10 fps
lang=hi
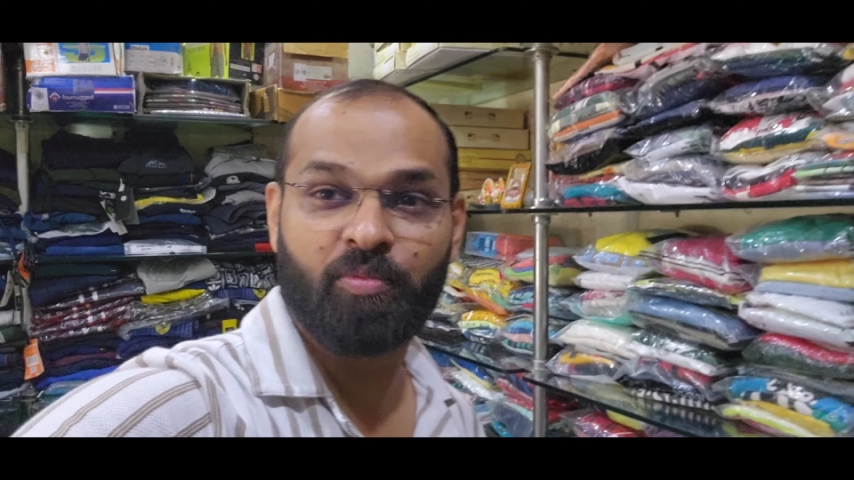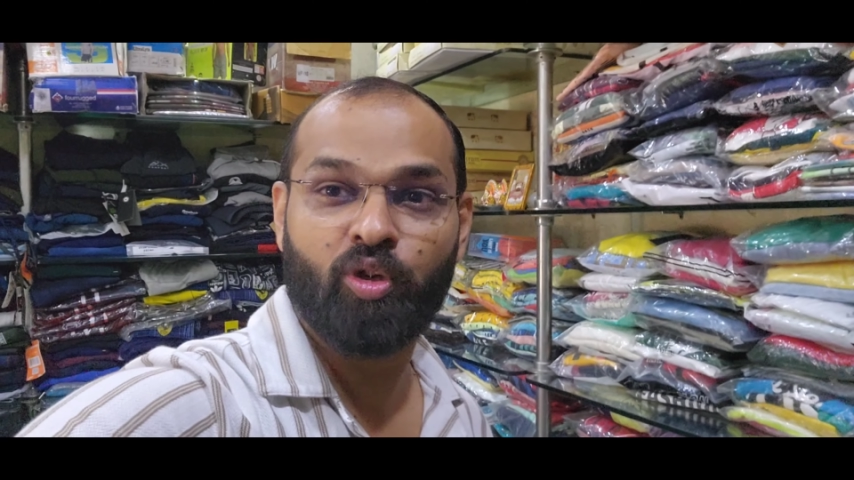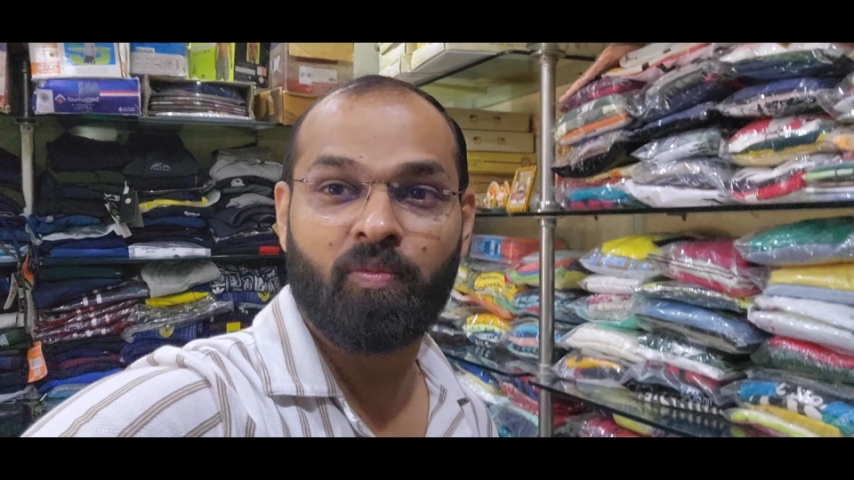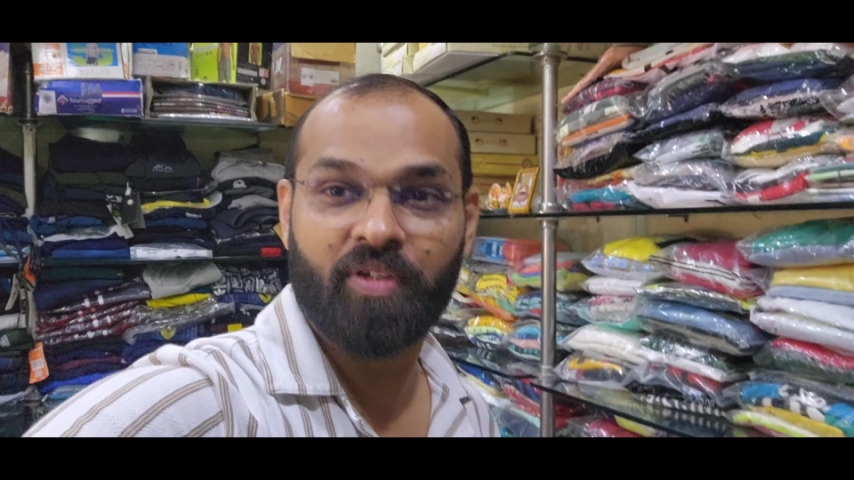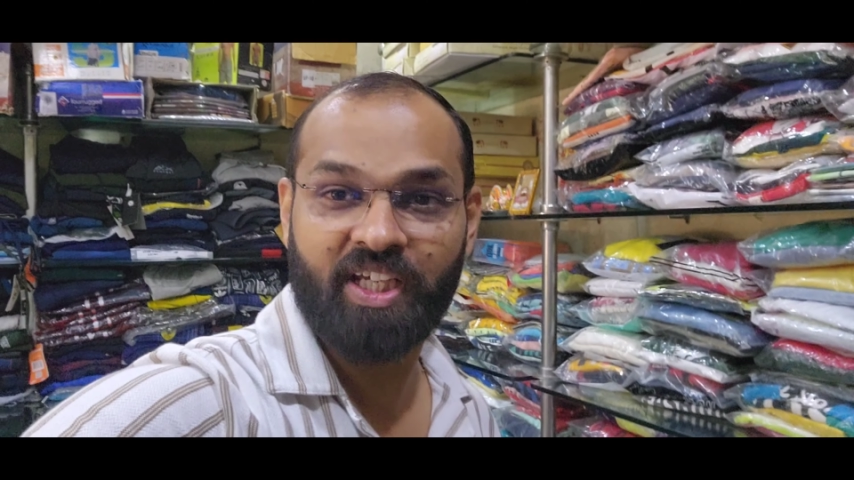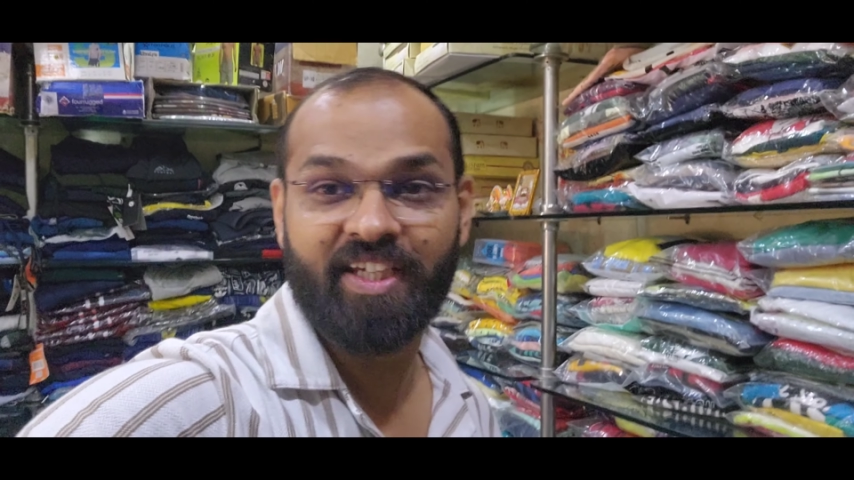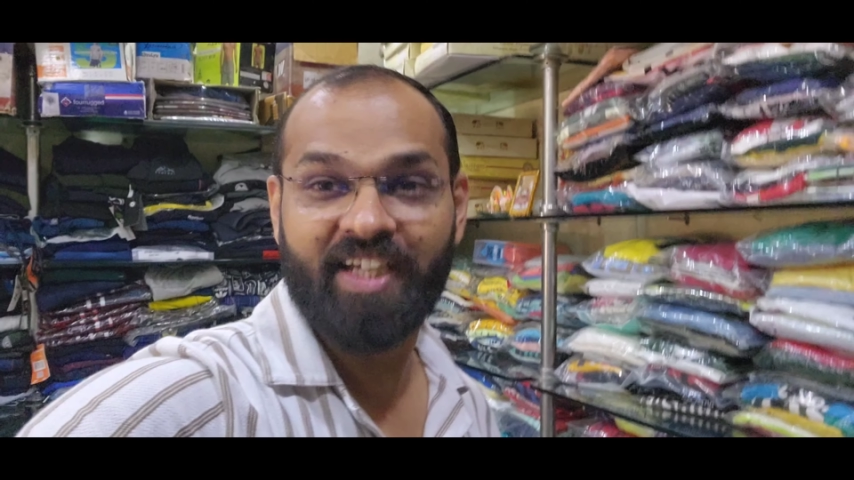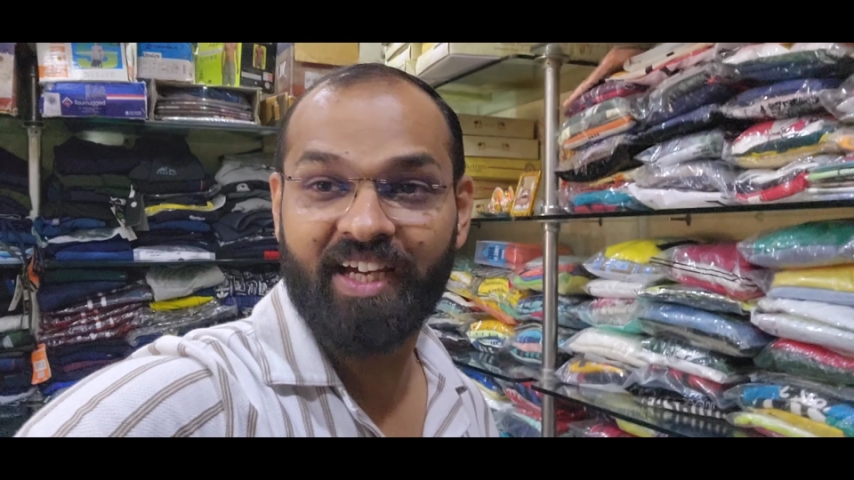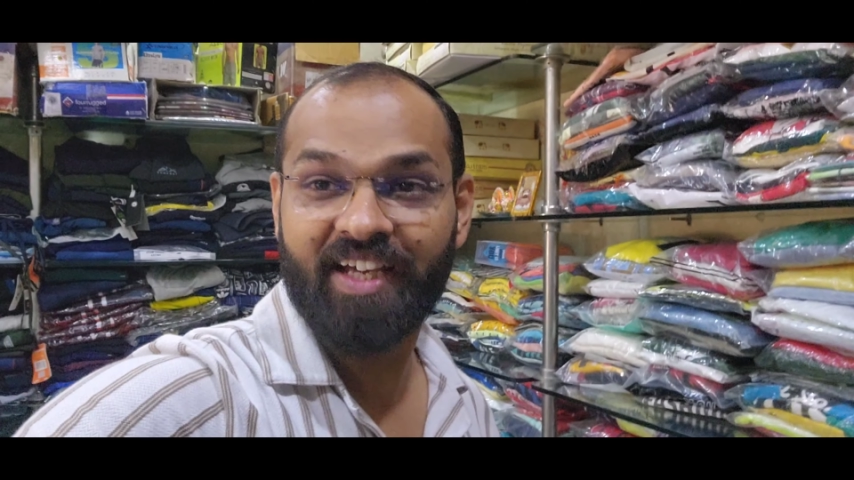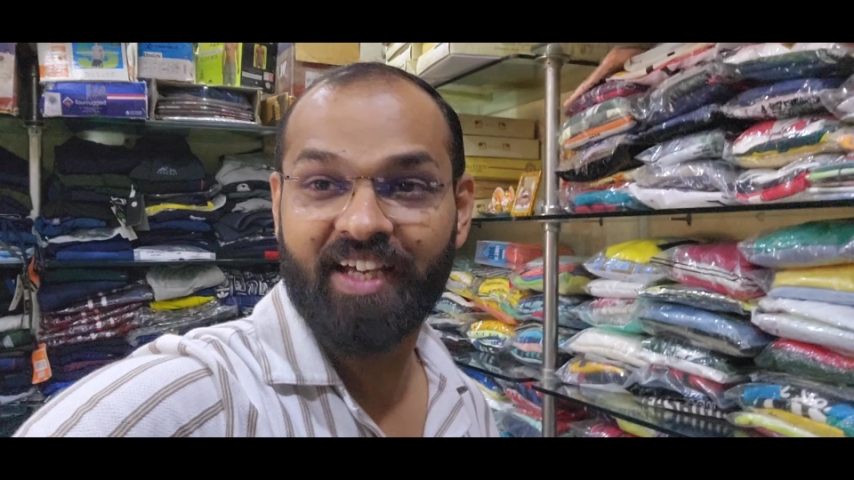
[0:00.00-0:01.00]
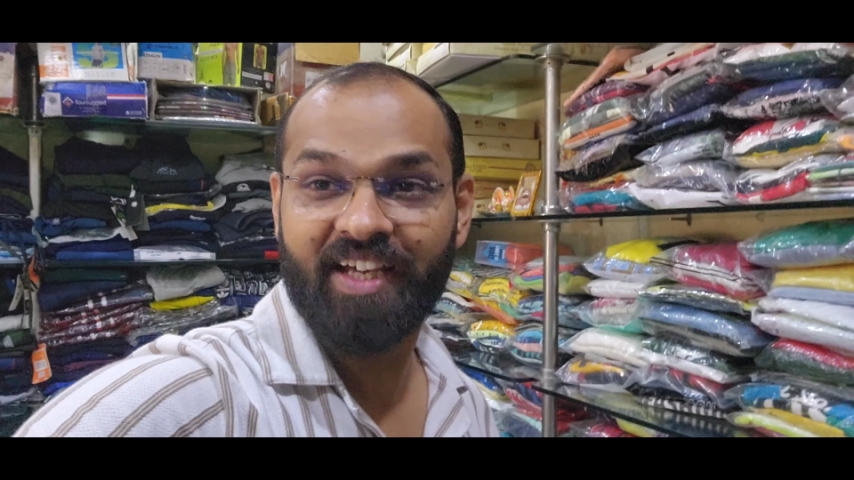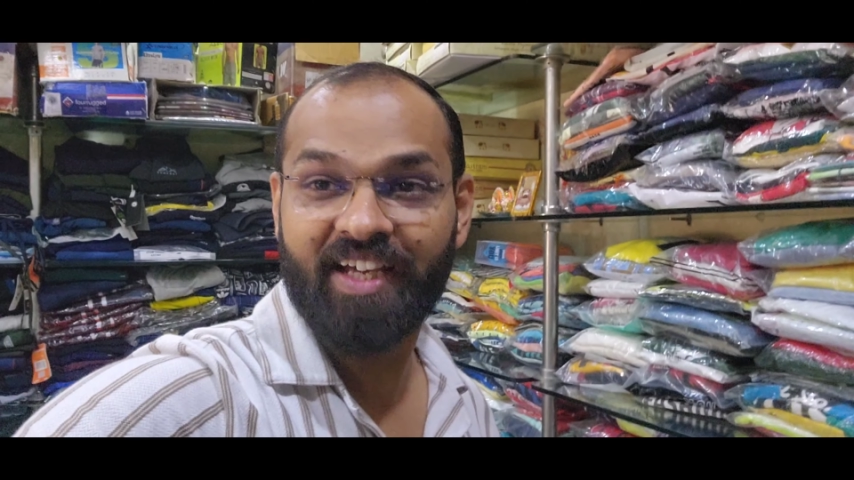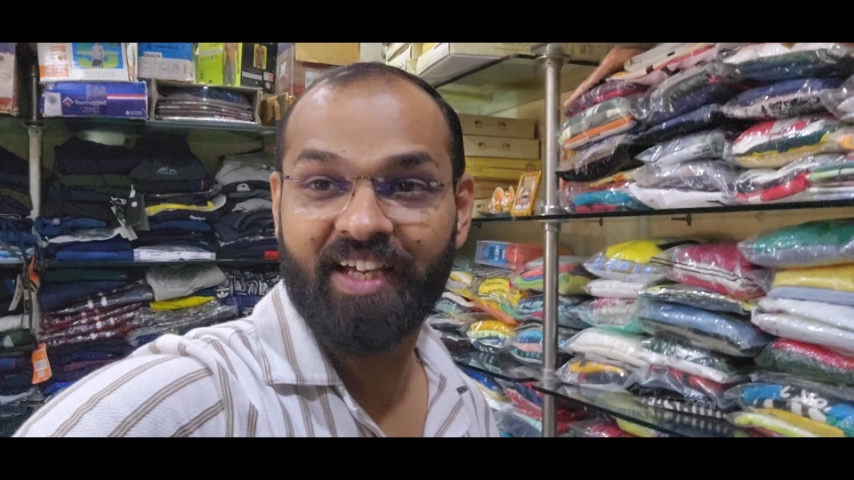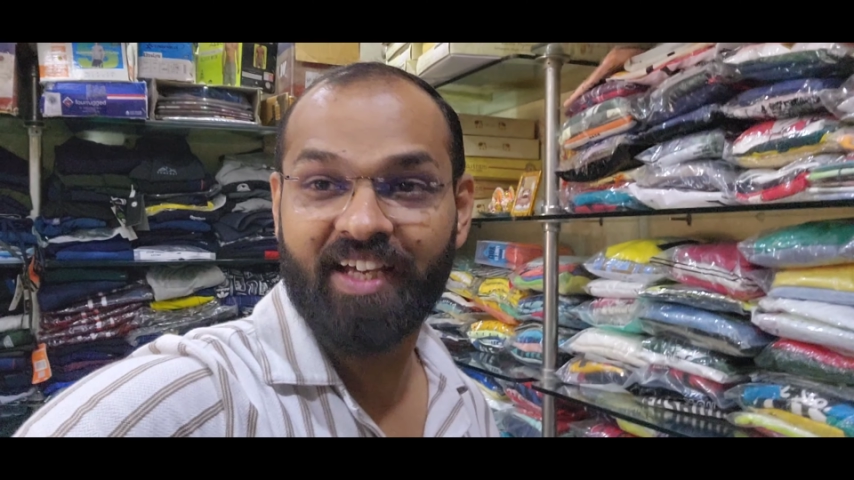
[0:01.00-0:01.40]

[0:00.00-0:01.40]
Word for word: प्रॉब्लम पता है क्या आ रही है